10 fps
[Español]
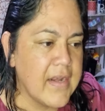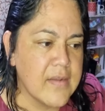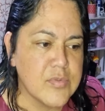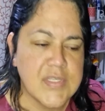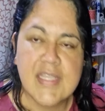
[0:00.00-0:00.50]
y
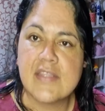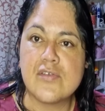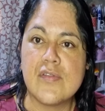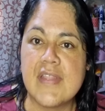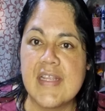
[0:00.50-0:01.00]
rebusqué.
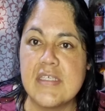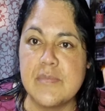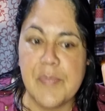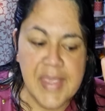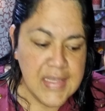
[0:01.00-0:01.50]
Son
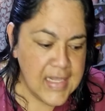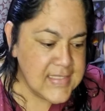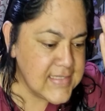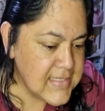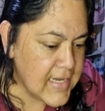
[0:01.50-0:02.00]
tres
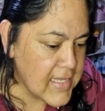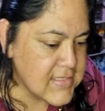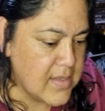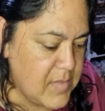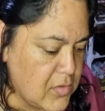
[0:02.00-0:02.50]
peines,
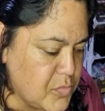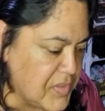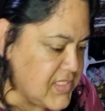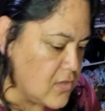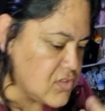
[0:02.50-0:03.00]
tres amigos,
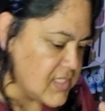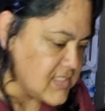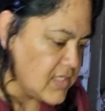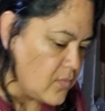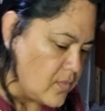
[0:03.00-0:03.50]
pues de los
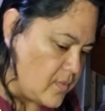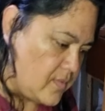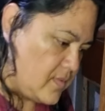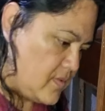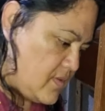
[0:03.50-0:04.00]
tres ninguno.
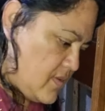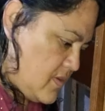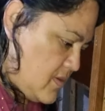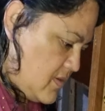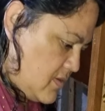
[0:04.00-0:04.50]

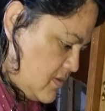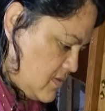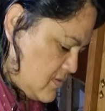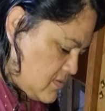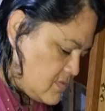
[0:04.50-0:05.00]

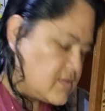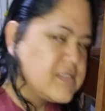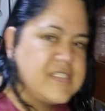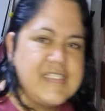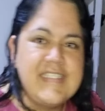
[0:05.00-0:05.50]

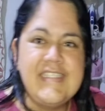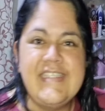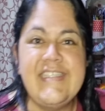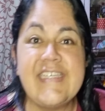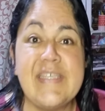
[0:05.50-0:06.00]

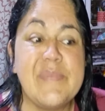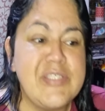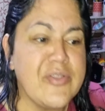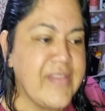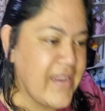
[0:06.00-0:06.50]
Ay, ya se me
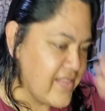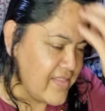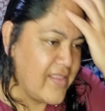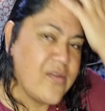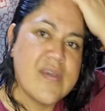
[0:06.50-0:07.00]
hizo
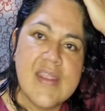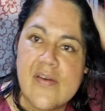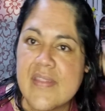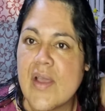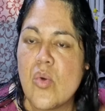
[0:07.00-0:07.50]
tarde, tengo que ir
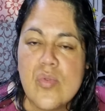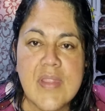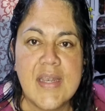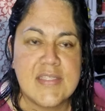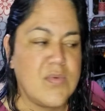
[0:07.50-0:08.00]
ahorita
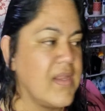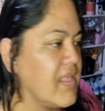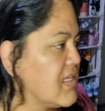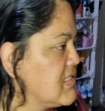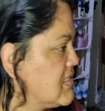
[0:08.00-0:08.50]
junta a la escuela
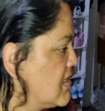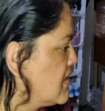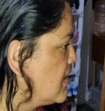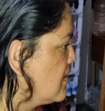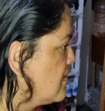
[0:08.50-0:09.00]
de
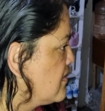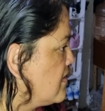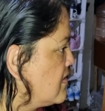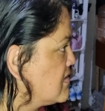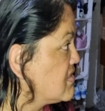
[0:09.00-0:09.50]
Cristiana
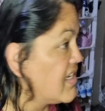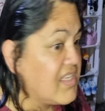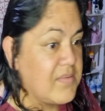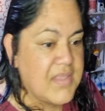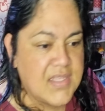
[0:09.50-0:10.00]
ya
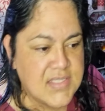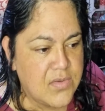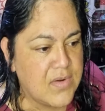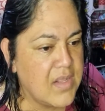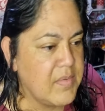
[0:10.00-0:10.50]
le llevé a
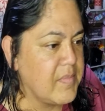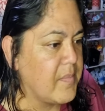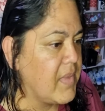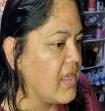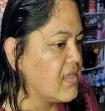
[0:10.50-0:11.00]
desayunar a mi
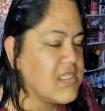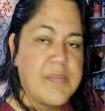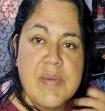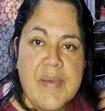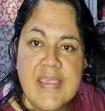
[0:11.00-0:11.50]
mamá,
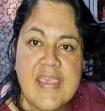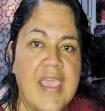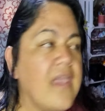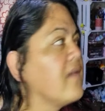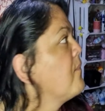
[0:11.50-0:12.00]
ya me bañé,